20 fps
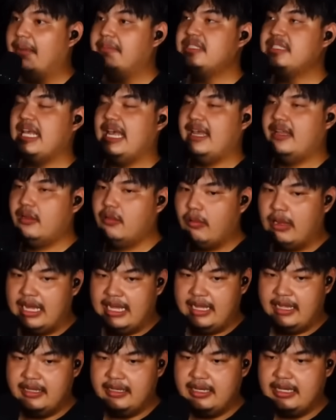สามแสน
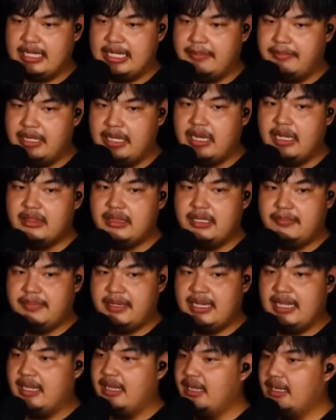กว่านะครับแล้วก็
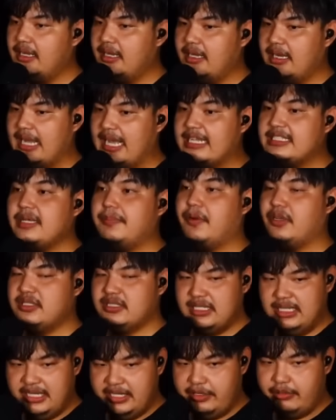ติดปัญหาเรื่องเงินหาส
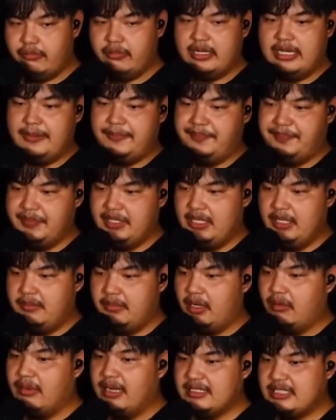ปอนเซอร์อยู่ครับ
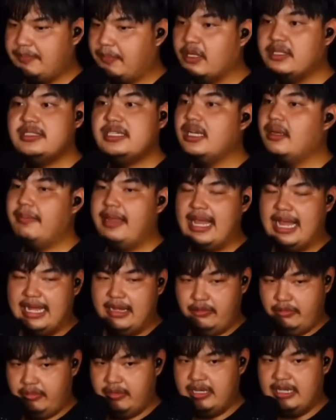เพราะว่าสปอนเซอร์
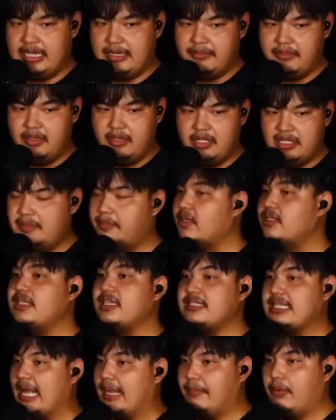ไม่เอานะครับส
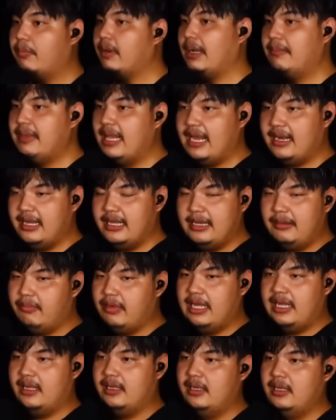ปอนเซอร์สามผมคำแรกเล
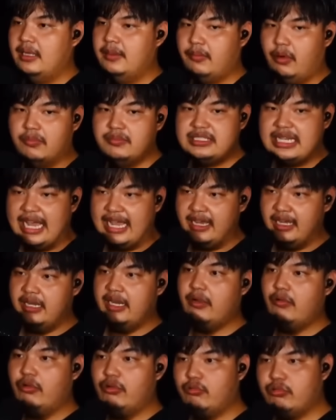ยครับว่าผมจ่าย
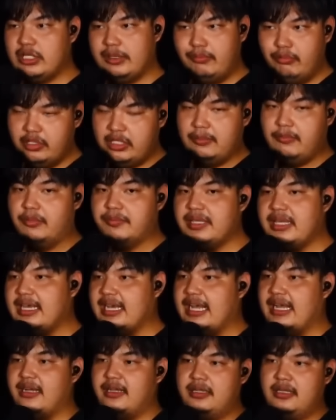เงินให้คุณ คุณจะพูดถึงผม
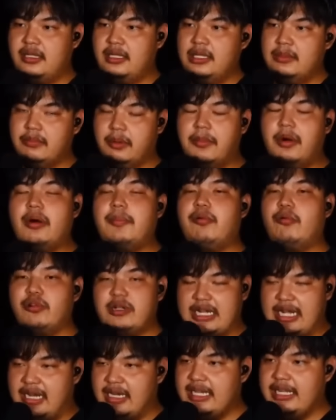กี่ครั้ง ผมบอก
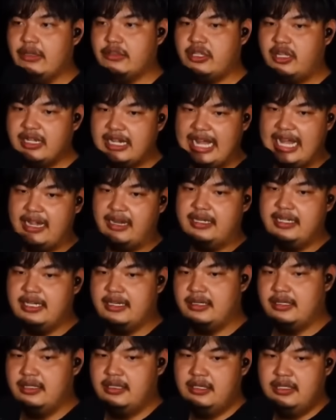ว่าพูดครั้งเดียวตอนกลาง
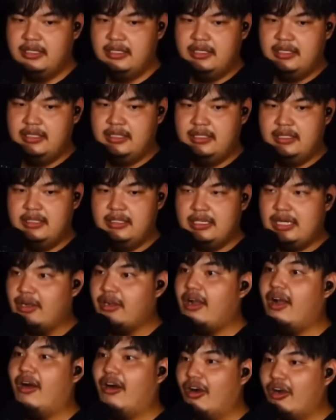เรื่อง
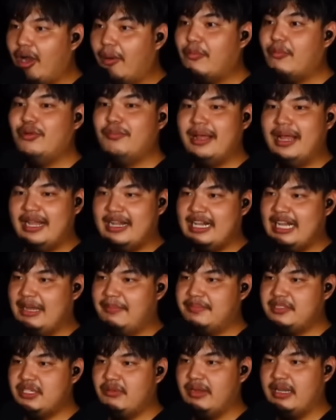เขาก็อ๋อขอบคุณมาก
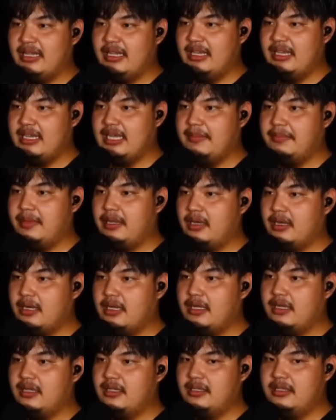ครับ สวัสดีครับ
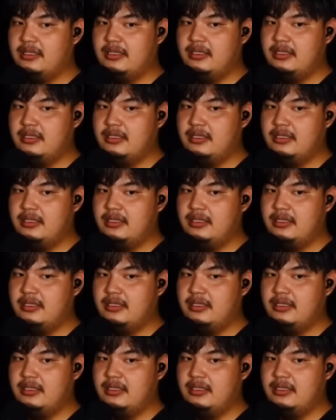แล้วก็